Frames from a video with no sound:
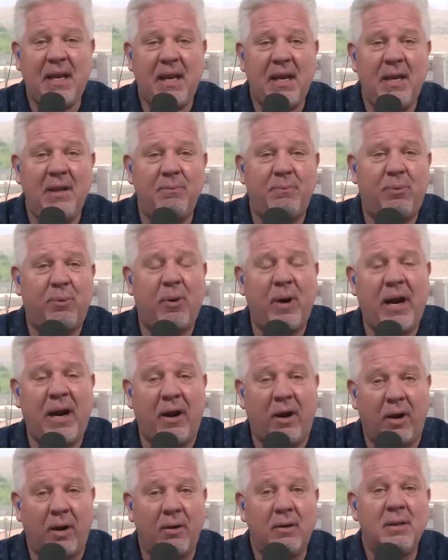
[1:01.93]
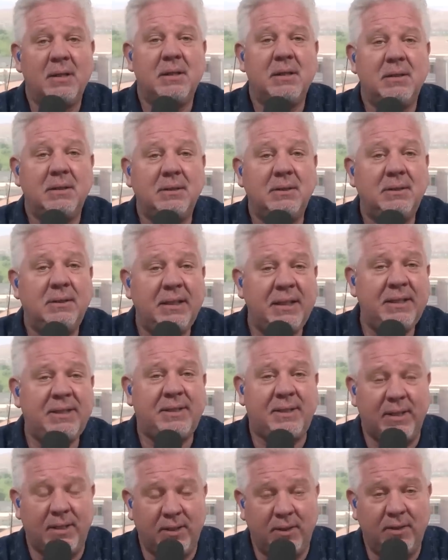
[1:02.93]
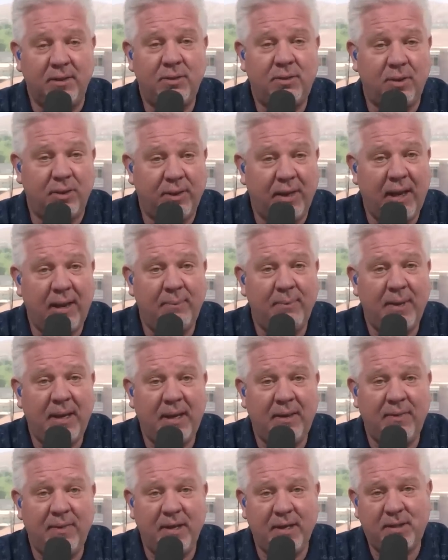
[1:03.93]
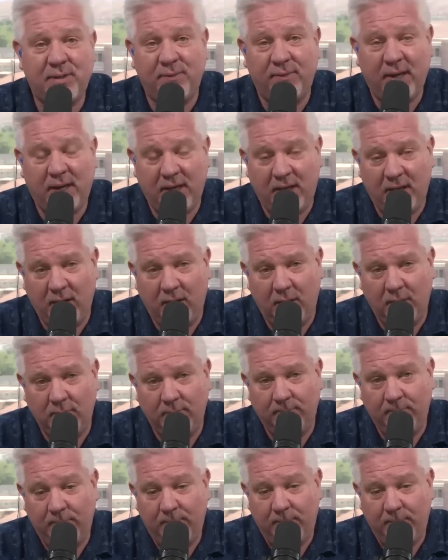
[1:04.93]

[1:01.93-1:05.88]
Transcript: молитву. Послушайте внимательно это видео.